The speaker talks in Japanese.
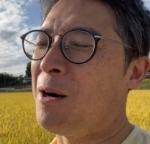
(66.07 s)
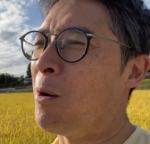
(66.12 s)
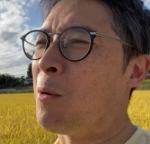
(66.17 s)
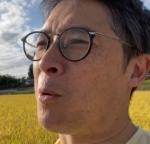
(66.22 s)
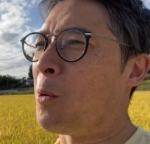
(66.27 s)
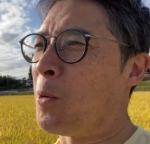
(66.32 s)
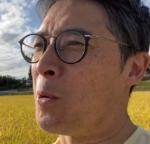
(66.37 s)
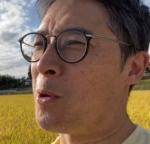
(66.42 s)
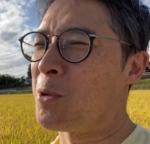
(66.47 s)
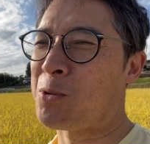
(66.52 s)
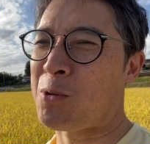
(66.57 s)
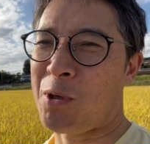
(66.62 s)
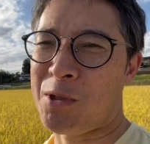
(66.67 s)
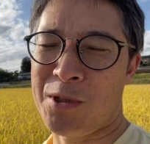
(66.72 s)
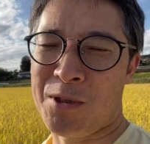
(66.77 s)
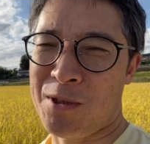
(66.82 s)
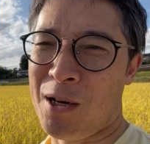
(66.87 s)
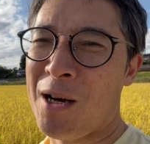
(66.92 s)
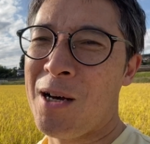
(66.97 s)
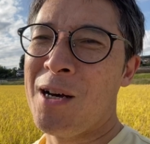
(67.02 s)
お強欲とか言っ
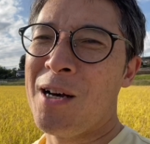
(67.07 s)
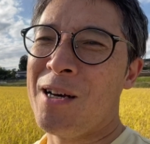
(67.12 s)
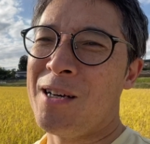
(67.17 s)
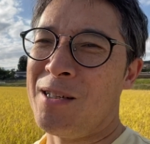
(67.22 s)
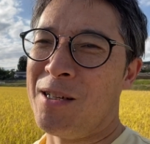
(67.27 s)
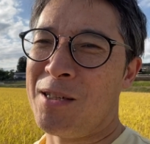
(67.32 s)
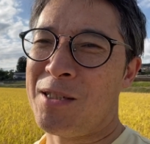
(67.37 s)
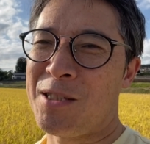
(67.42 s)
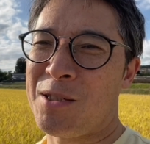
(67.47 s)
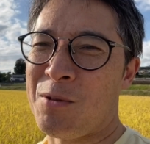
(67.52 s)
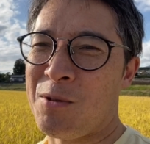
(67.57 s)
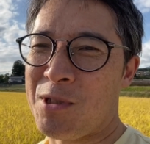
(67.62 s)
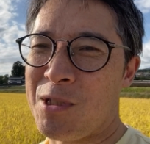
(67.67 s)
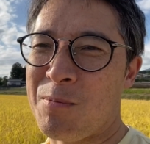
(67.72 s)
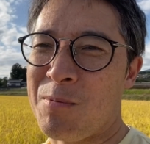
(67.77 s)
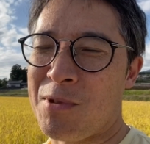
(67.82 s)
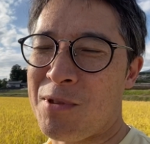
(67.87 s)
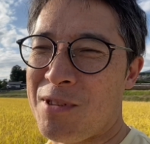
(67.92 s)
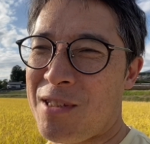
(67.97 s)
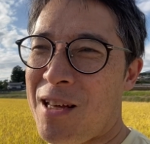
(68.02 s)
ちゃった、歴史上の
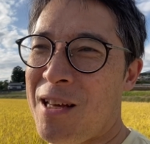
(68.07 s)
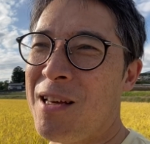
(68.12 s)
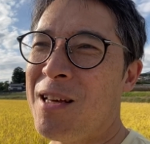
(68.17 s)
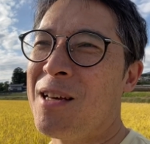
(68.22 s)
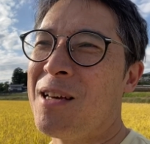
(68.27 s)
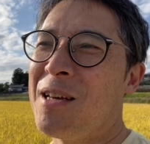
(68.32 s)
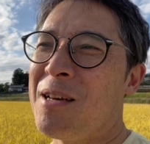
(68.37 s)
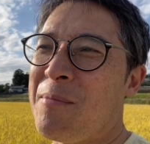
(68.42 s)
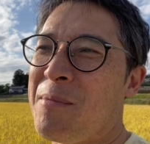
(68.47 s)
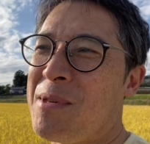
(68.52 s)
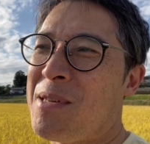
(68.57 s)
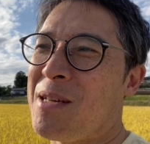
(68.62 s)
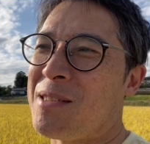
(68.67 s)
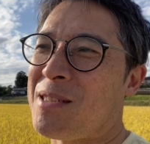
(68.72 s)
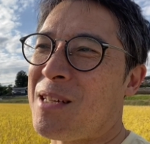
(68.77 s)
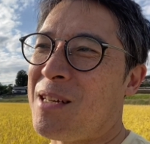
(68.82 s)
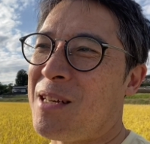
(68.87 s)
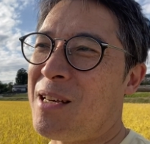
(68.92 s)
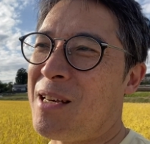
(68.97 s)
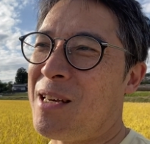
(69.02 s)
人物ね、皆
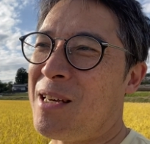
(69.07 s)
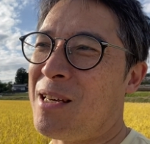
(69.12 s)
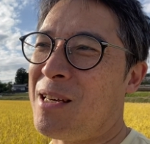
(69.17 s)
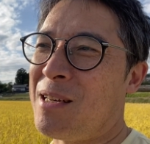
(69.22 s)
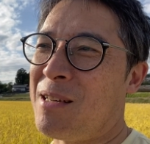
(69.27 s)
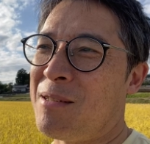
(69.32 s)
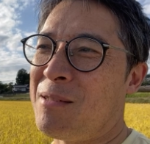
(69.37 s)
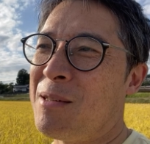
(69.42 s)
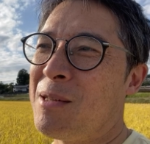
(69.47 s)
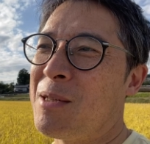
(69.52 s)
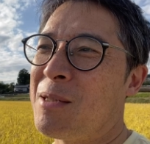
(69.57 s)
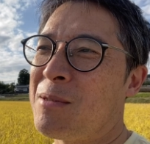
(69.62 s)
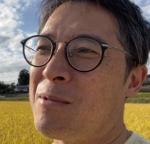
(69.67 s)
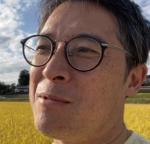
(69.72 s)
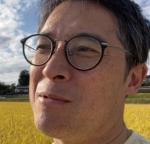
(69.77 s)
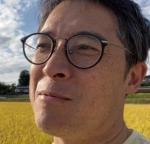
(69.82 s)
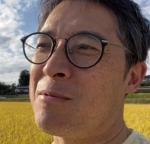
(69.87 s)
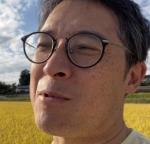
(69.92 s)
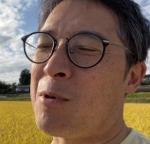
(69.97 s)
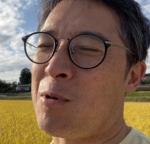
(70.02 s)
さん、
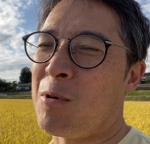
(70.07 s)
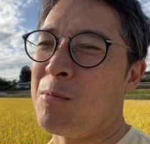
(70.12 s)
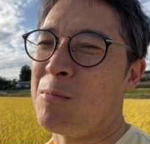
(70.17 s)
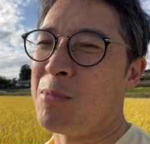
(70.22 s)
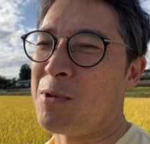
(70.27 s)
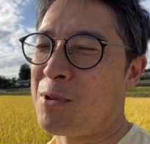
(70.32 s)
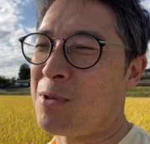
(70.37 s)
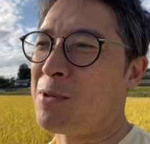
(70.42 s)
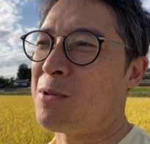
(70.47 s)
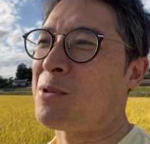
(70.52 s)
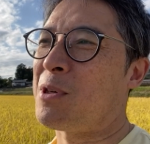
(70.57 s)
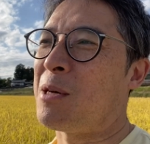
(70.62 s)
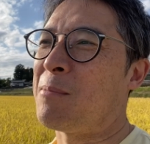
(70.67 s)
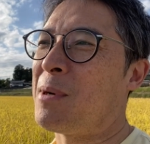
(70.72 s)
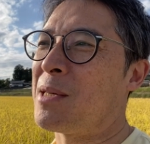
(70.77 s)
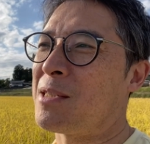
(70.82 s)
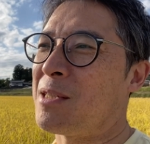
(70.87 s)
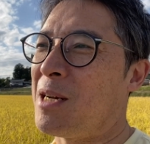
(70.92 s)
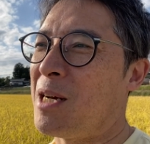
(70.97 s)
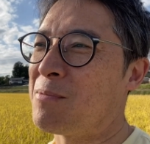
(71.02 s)
えー、コロンブスとか
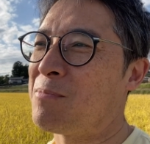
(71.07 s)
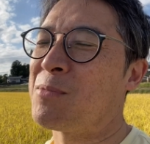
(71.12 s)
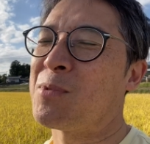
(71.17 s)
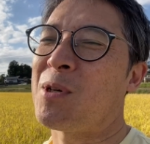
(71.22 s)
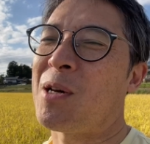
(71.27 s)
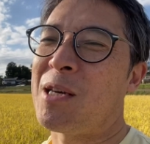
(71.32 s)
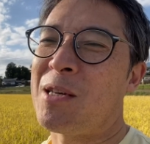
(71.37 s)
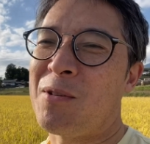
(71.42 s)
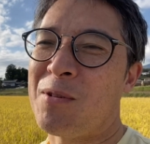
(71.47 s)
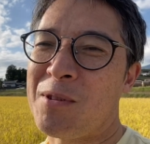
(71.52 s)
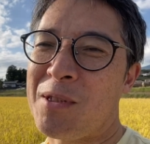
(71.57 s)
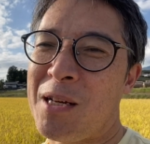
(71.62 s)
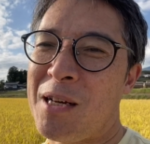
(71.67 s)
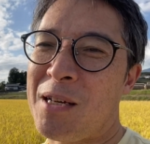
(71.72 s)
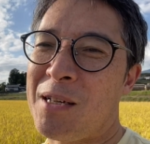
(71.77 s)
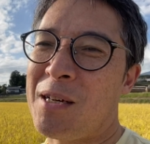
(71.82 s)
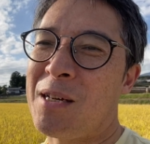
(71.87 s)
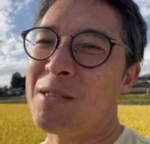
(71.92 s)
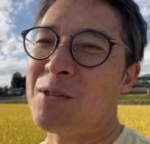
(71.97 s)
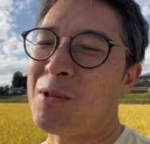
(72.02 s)
マゼランとかいろん
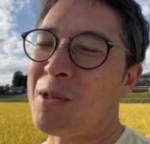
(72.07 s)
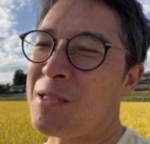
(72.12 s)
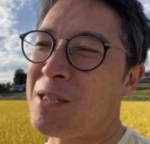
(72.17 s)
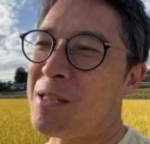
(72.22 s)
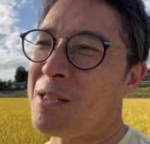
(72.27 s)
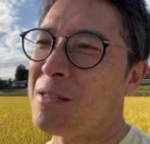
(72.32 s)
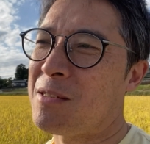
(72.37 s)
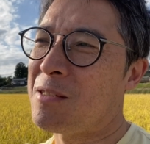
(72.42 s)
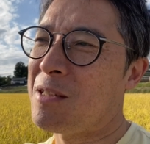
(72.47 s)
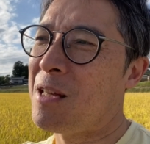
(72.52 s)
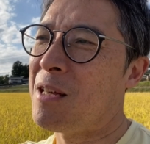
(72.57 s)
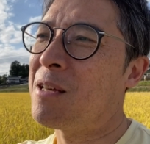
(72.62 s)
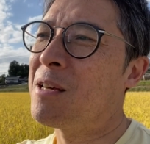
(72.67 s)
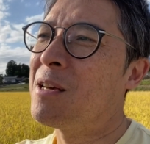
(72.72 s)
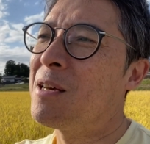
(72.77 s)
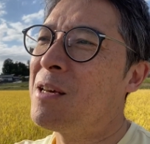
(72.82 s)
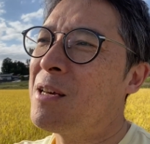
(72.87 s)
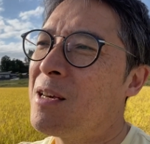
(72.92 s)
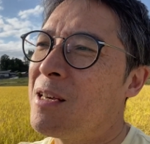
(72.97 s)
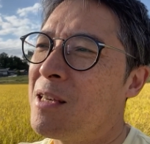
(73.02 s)
な人たちがですね、
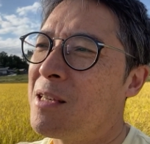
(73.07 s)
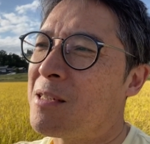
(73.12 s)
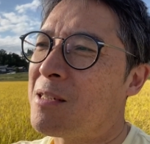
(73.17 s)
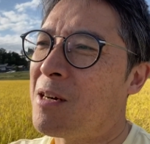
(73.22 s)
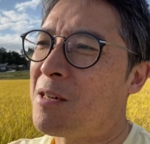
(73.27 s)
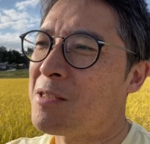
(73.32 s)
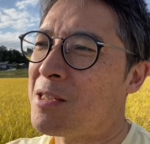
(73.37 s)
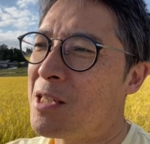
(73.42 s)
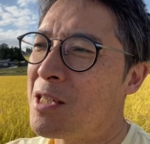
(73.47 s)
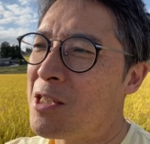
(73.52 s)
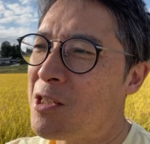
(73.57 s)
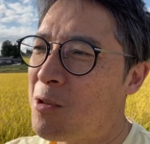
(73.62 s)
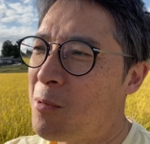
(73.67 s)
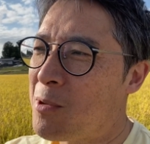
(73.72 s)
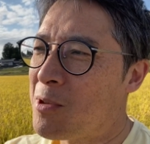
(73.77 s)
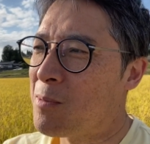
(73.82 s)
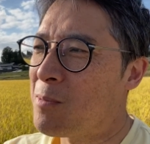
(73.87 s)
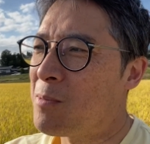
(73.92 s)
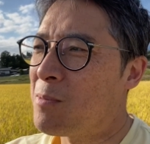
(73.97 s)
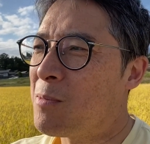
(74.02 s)
一攫千金
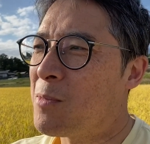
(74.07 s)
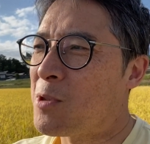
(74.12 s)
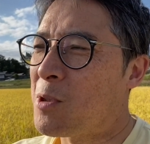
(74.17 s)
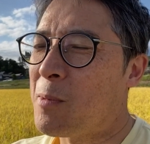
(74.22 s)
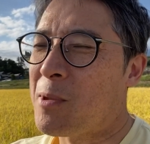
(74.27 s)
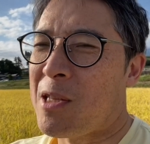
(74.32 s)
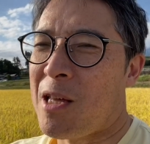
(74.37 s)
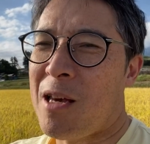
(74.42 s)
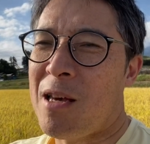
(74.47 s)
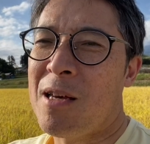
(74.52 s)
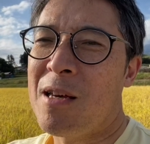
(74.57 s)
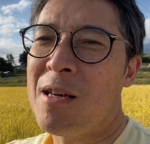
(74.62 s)
を求めて、